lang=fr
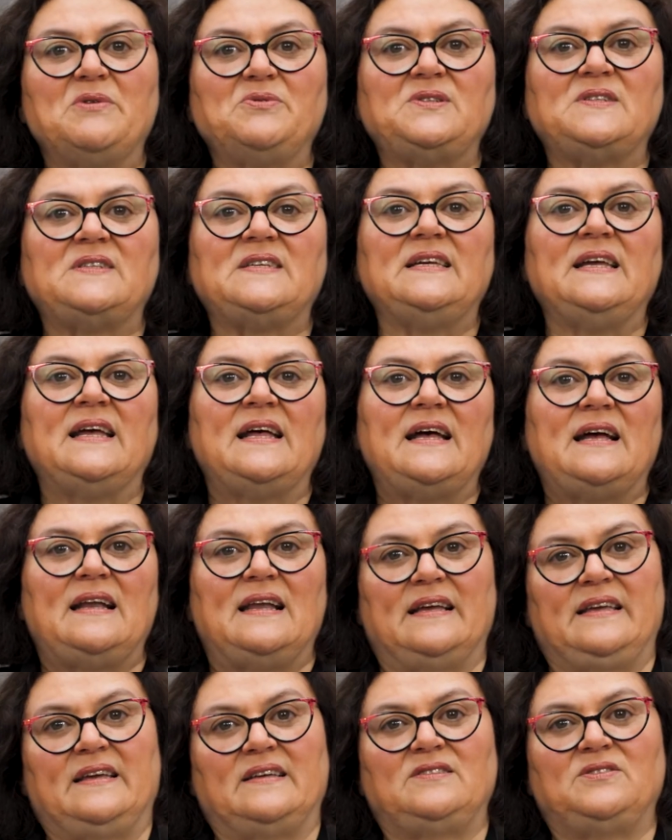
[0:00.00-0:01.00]
aussi
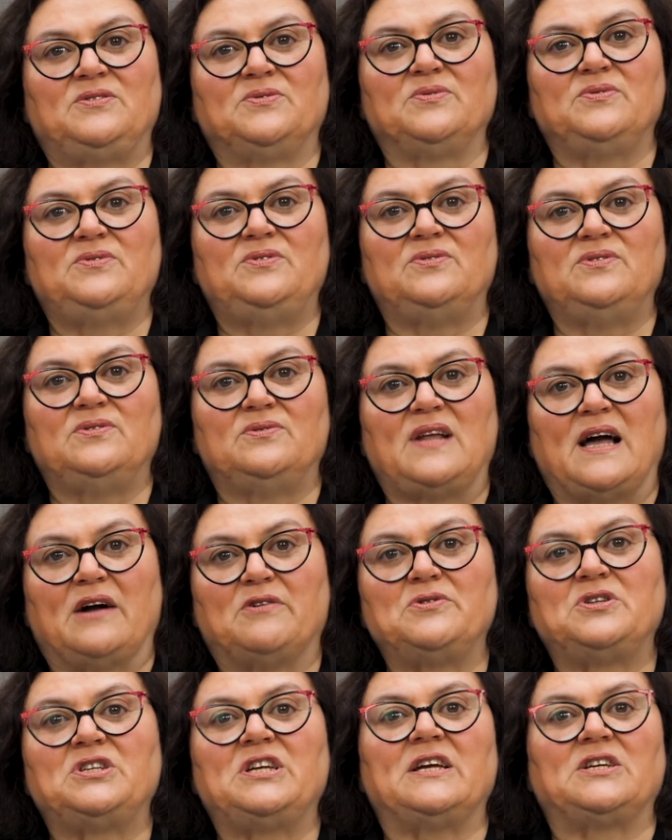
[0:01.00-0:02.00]
la question de la
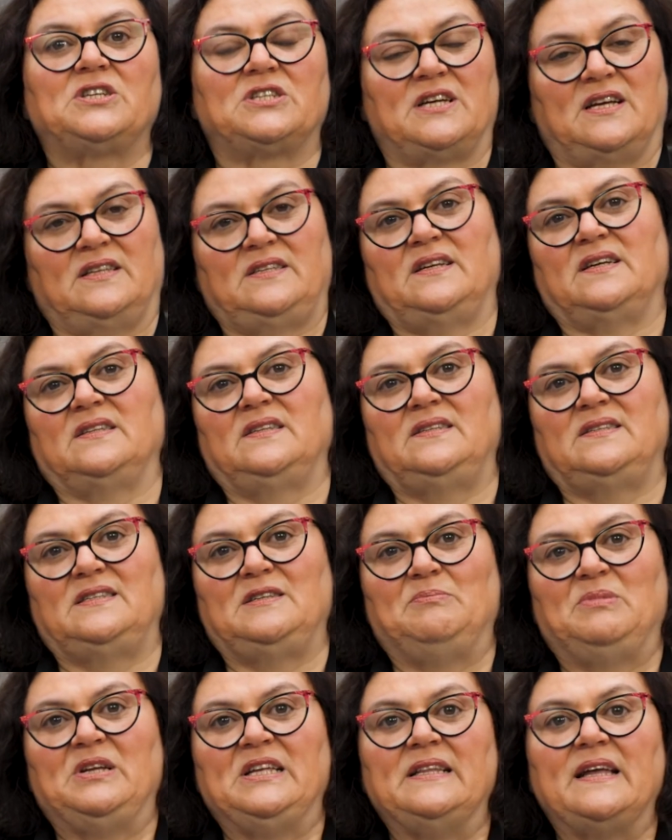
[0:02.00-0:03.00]
recherche
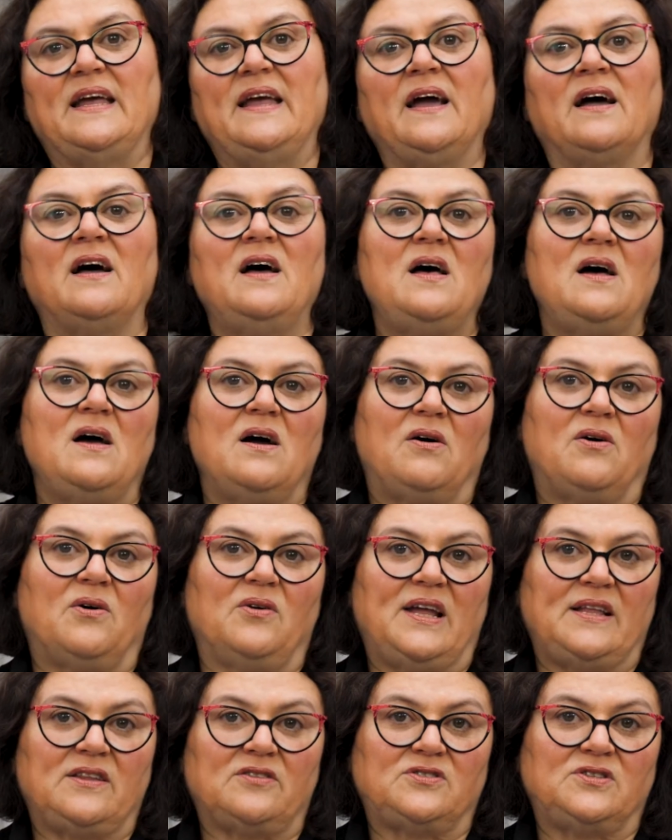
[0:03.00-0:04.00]
interdisciplinaire en
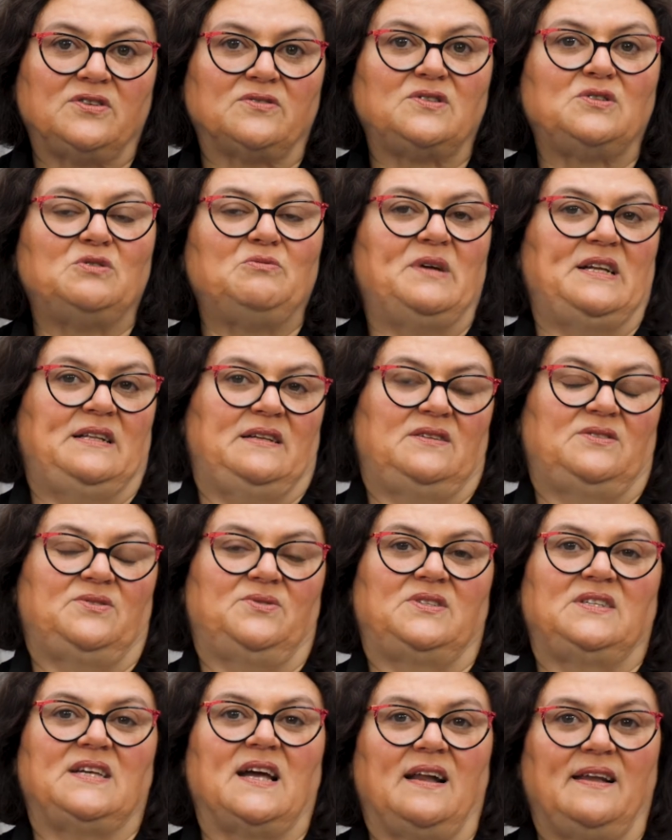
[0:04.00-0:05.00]
lettres, sciences humaines et
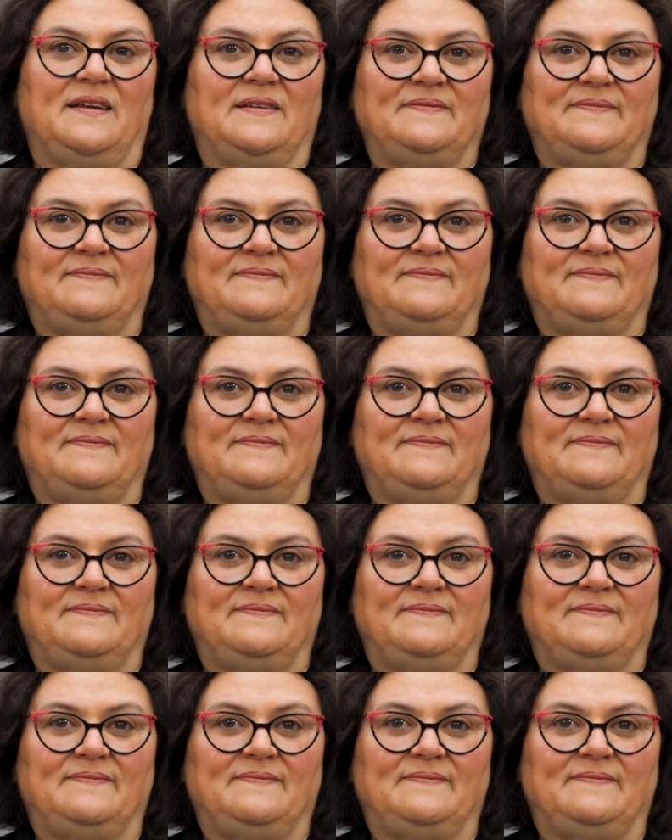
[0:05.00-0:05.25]
sociales.